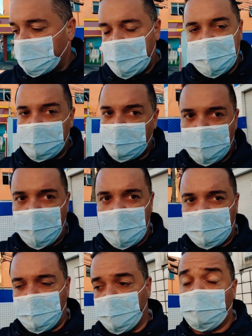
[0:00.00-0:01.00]
E é isso que eu
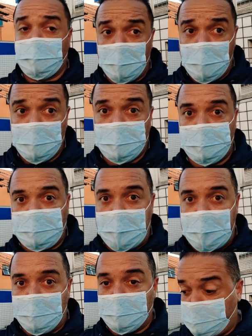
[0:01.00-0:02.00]
faço, pô. Todos os
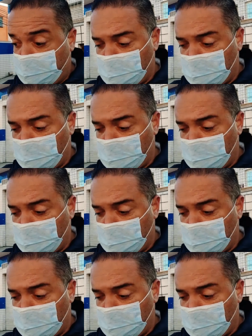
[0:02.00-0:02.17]
carros,